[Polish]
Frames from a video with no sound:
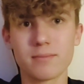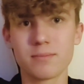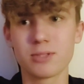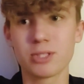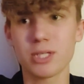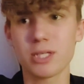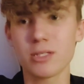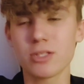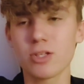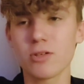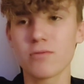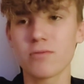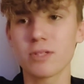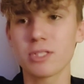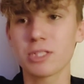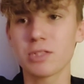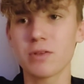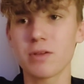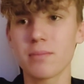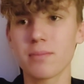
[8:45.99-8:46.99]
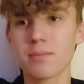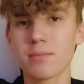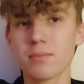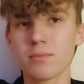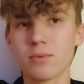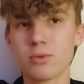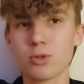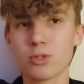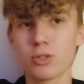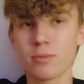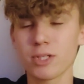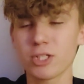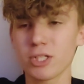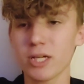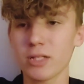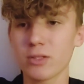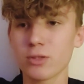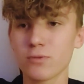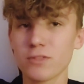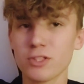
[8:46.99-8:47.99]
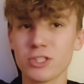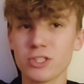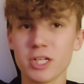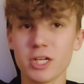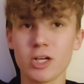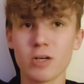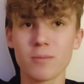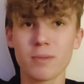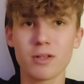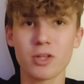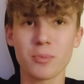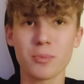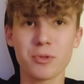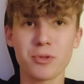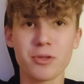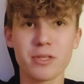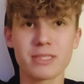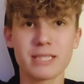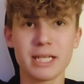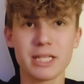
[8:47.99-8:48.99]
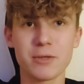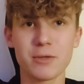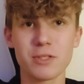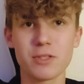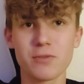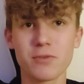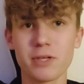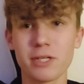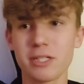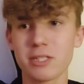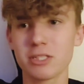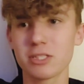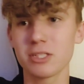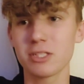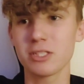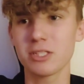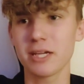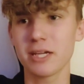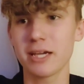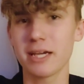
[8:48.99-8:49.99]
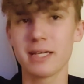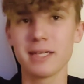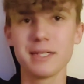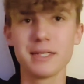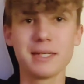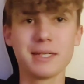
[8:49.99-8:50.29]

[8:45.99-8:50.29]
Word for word: przez nią właściwie dużo mieszkańców Ninjago prawdopodobnie straciło swoje życie.